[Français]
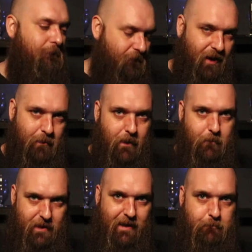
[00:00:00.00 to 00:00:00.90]
vraiment
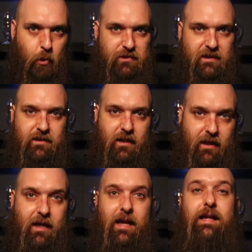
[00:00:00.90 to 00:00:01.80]
bien
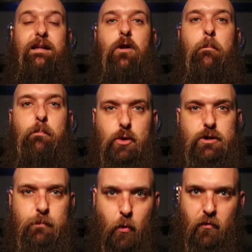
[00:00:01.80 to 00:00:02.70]
positionné et qui le
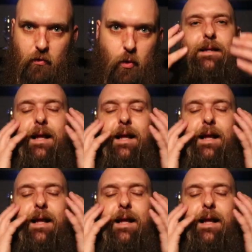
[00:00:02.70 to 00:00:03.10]
pousse pour vous.